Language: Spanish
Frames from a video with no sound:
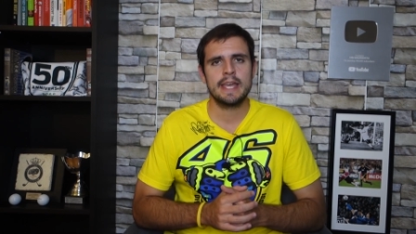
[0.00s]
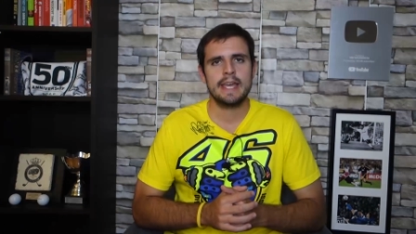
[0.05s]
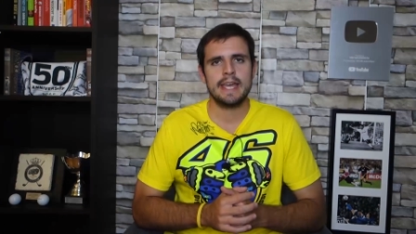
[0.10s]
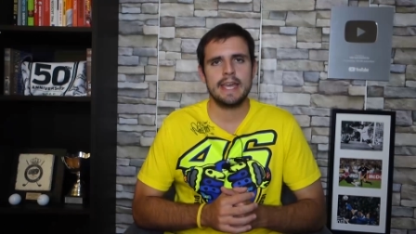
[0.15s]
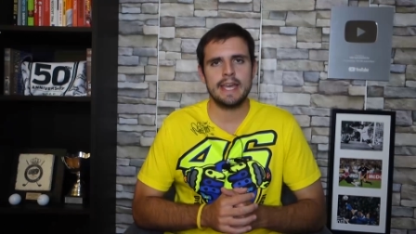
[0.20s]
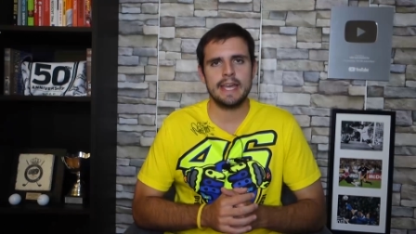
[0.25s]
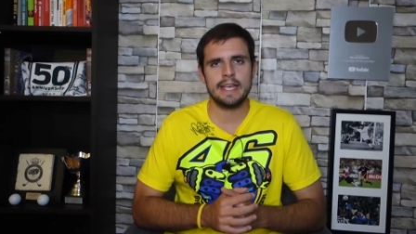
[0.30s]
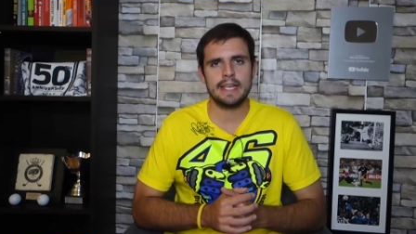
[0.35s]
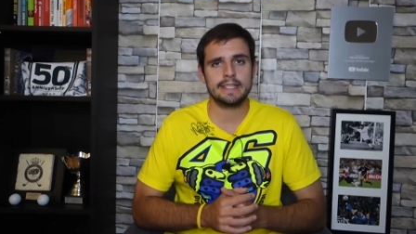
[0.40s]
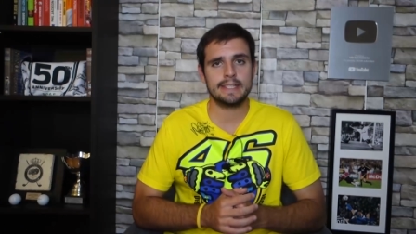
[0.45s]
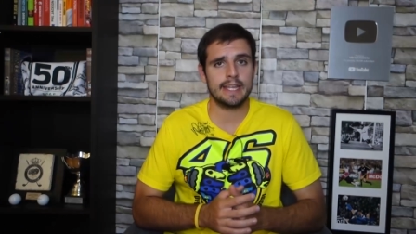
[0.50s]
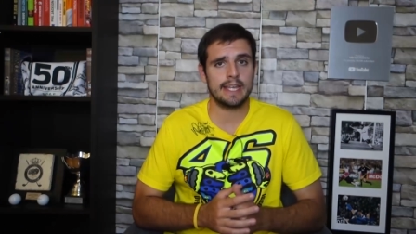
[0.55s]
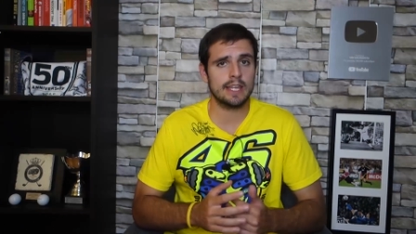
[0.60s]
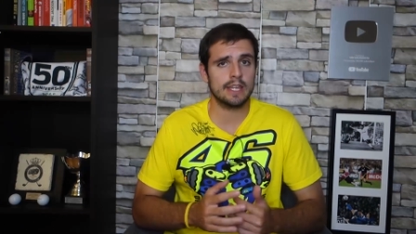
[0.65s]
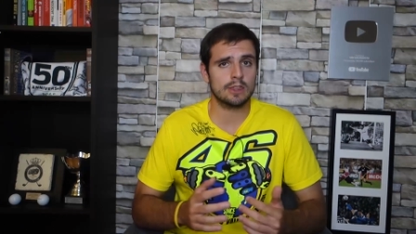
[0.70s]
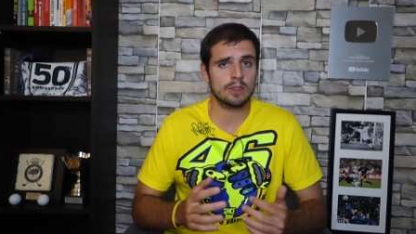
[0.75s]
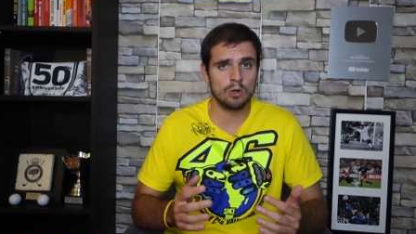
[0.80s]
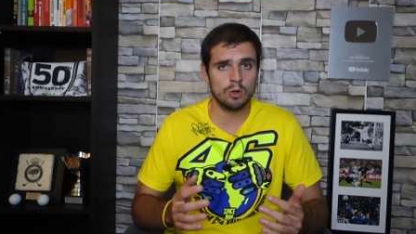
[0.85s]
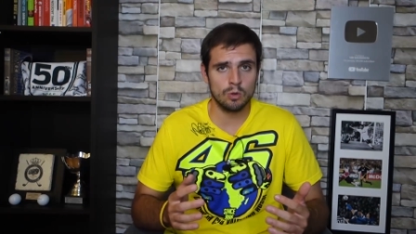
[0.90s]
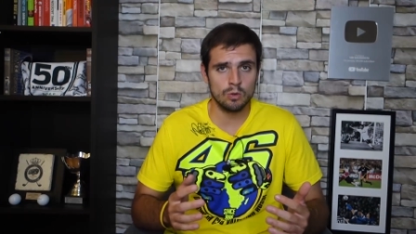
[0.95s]
Eh, se,
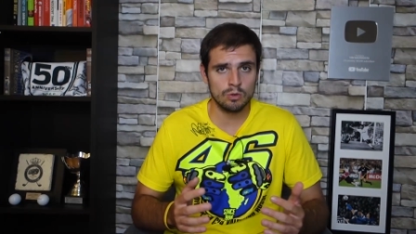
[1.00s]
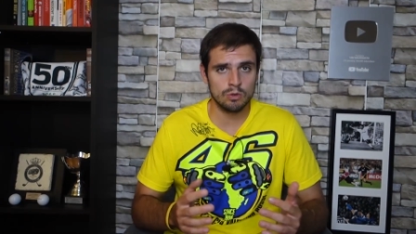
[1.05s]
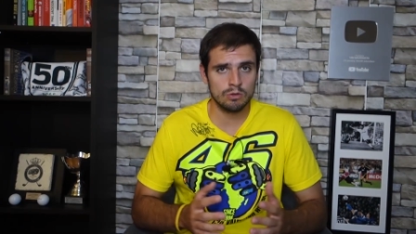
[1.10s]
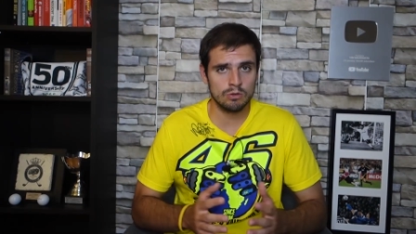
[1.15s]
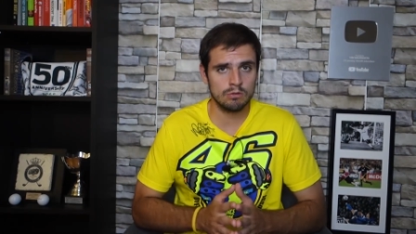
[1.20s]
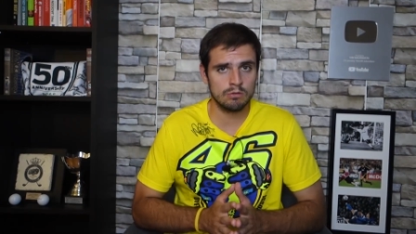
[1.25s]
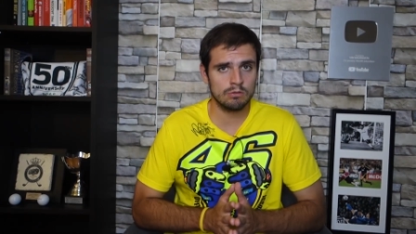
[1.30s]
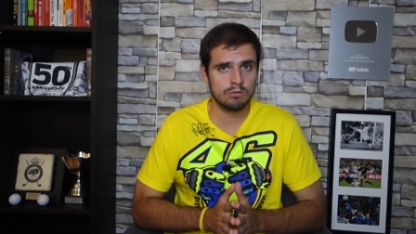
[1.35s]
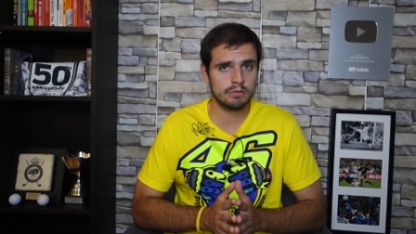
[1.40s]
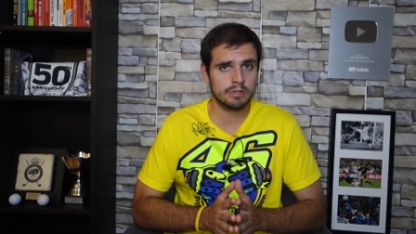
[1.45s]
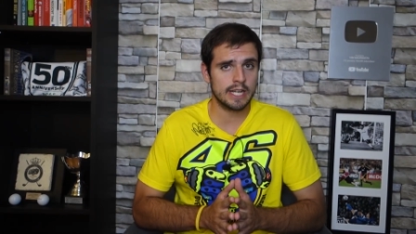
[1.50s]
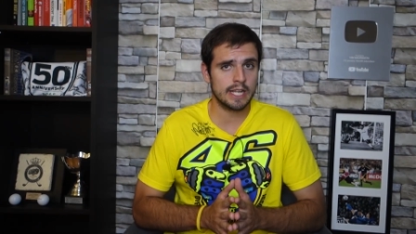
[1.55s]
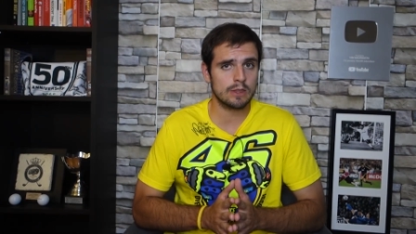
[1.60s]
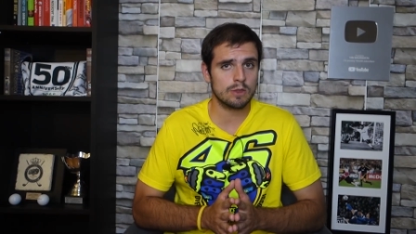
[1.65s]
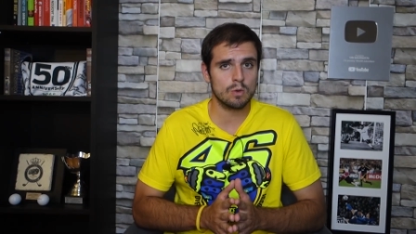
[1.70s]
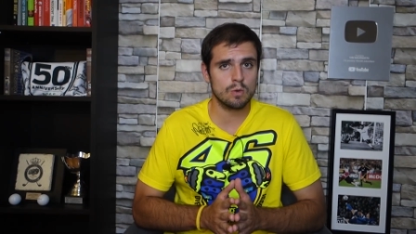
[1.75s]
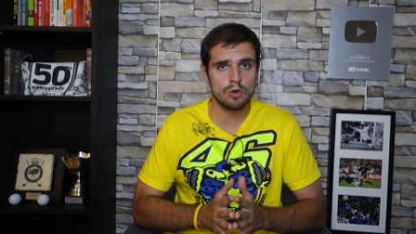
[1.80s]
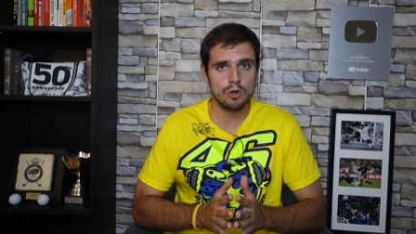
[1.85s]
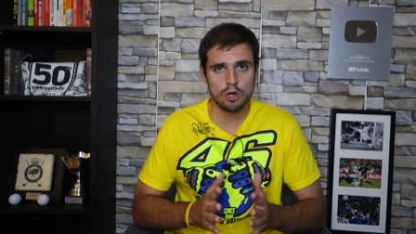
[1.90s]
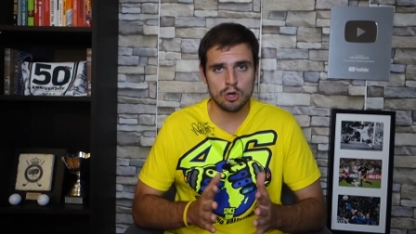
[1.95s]
hizo un, se
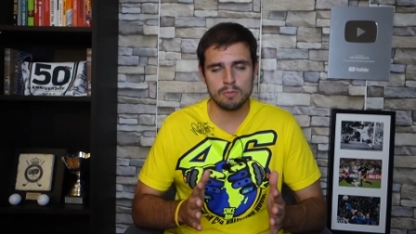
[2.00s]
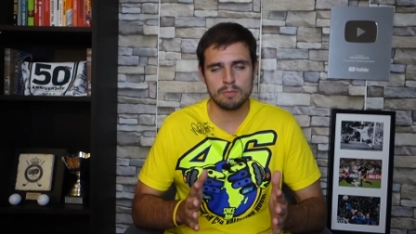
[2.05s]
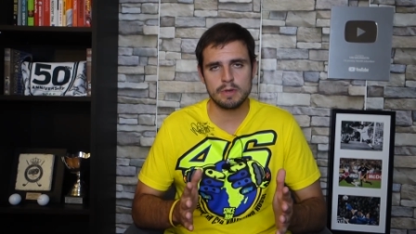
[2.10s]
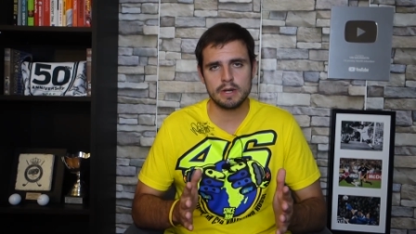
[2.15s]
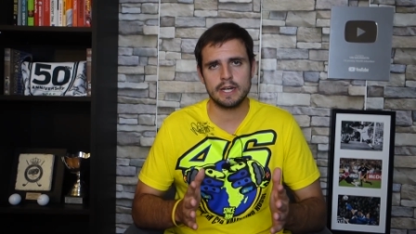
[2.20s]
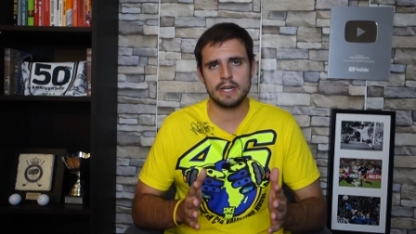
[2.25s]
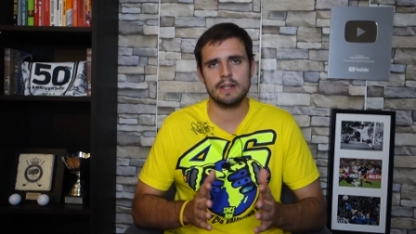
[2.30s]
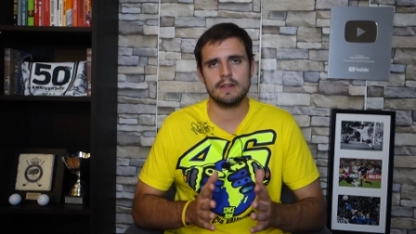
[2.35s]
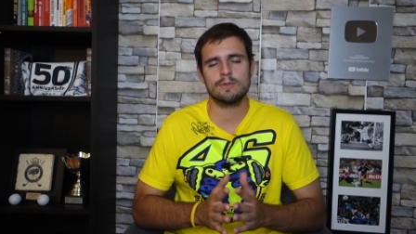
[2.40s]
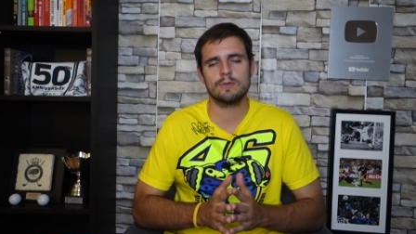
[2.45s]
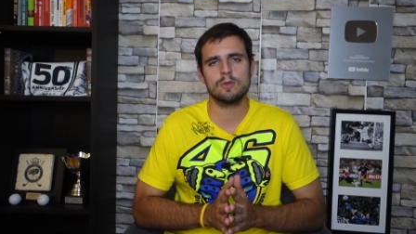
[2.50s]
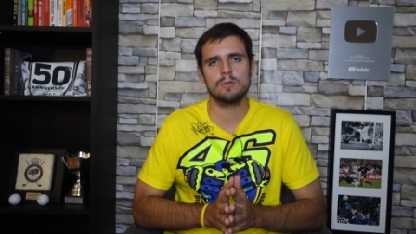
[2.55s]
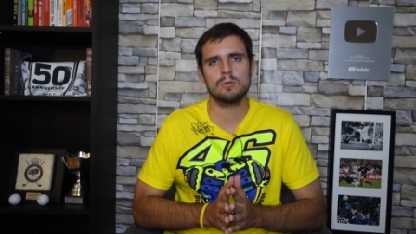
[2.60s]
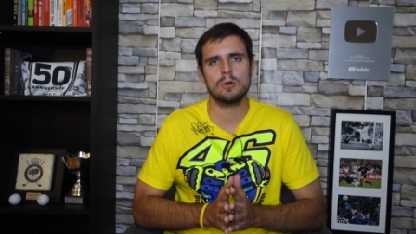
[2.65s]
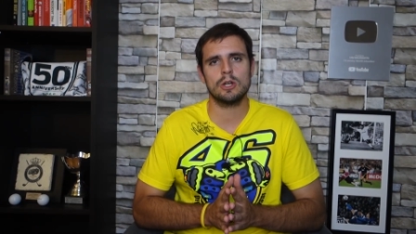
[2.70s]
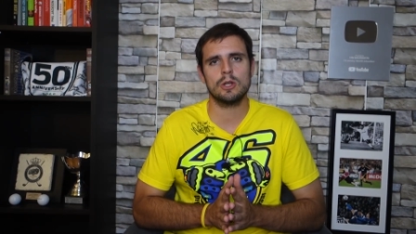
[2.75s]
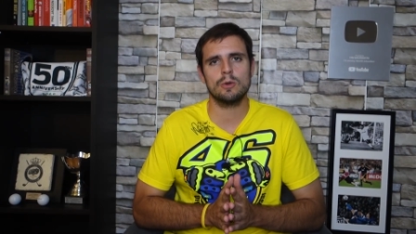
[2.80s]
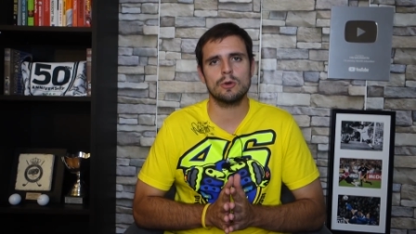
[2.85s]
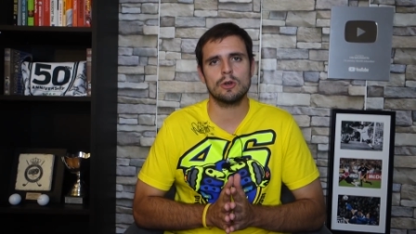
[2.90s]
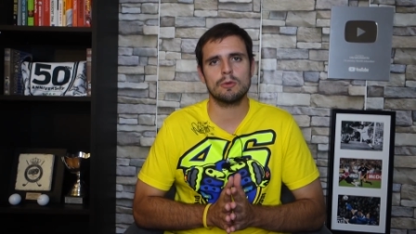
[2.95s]
hizo un nombre en el
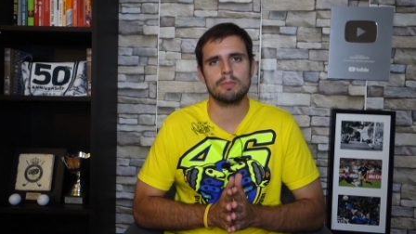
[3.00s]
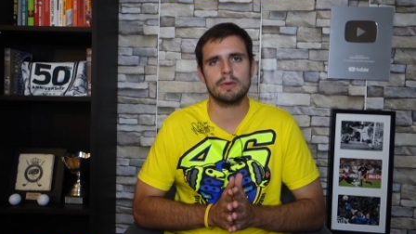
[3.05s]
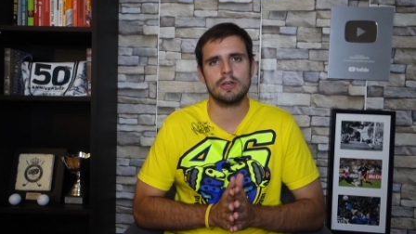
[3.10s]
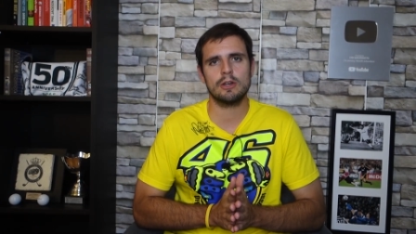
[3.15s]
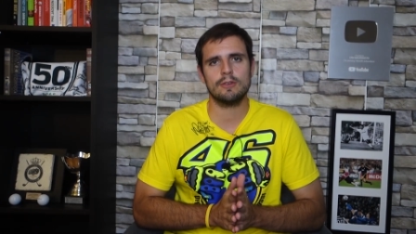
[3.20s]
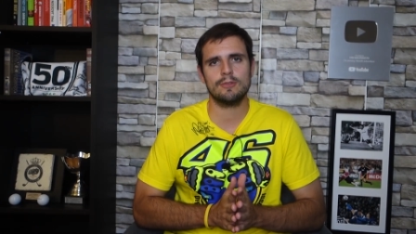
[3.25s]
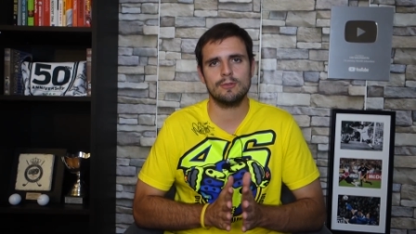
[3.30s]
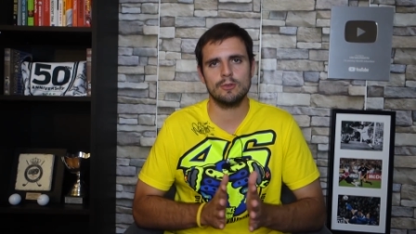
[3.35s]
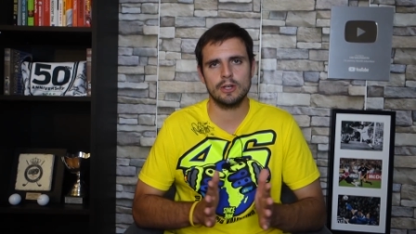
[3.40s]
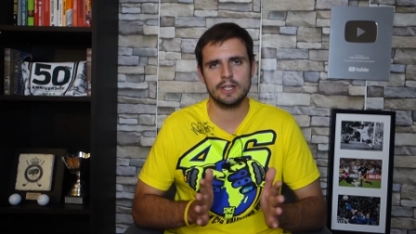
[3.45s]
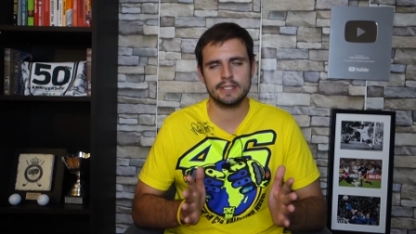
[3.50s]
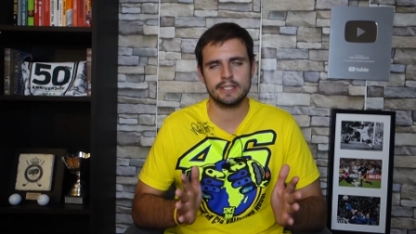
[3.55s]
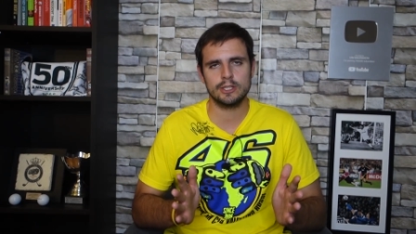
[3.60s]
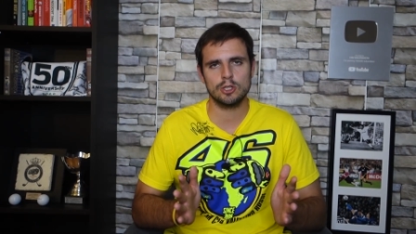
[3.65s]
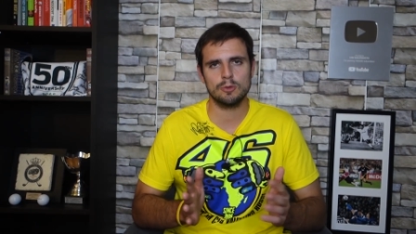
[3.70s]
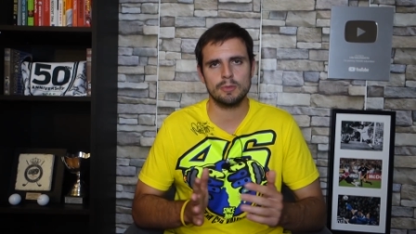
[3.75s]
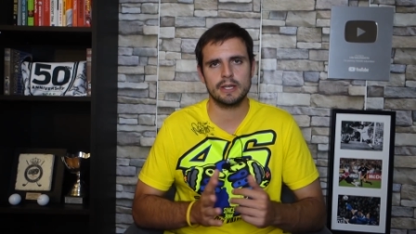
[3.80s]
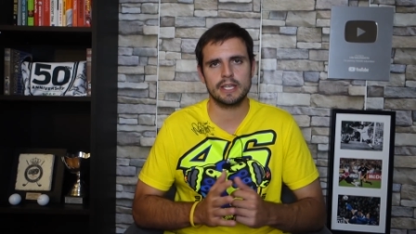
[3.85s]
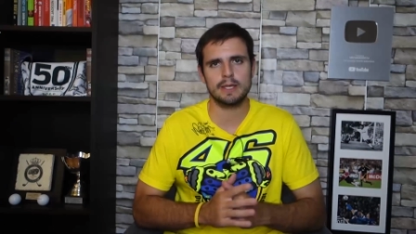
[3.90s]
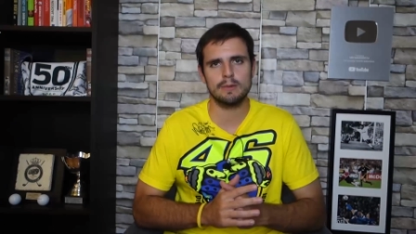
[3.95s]
fútbol europeo, fue, si
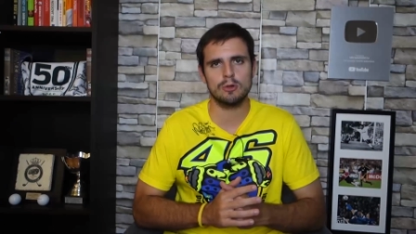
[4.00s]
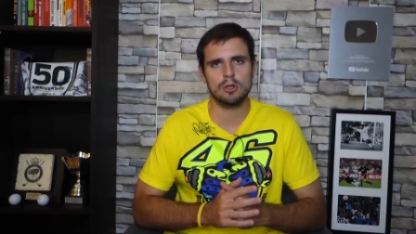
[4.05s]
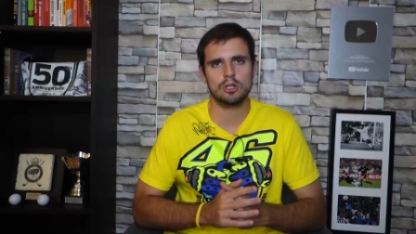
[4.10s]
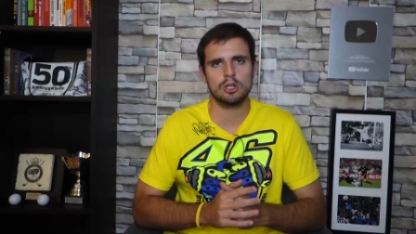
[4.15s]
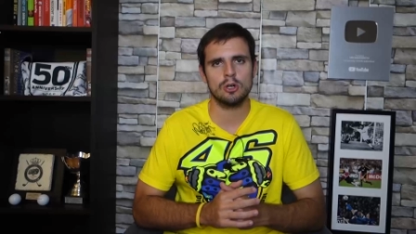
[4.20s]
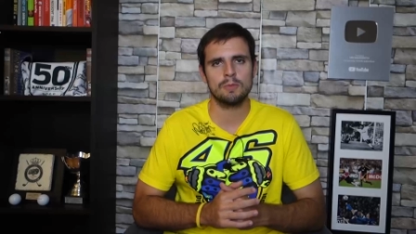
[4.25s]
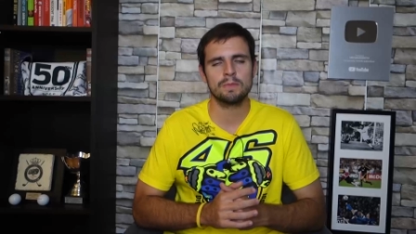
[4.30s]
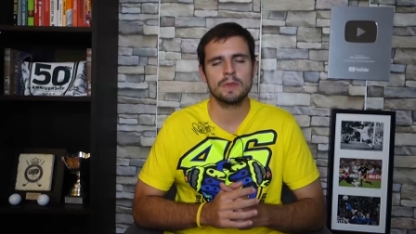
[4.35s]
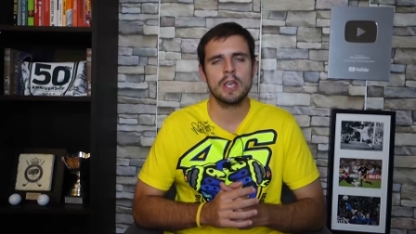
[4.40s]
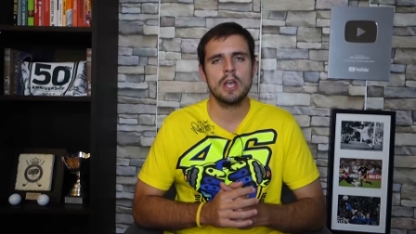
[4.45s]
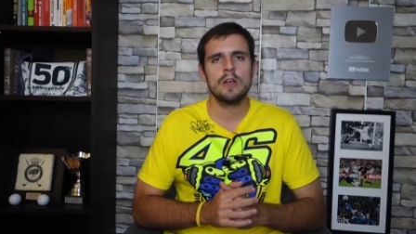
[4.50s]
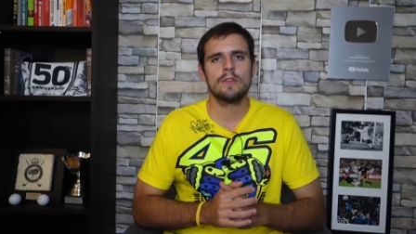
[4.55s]
no me equivoco,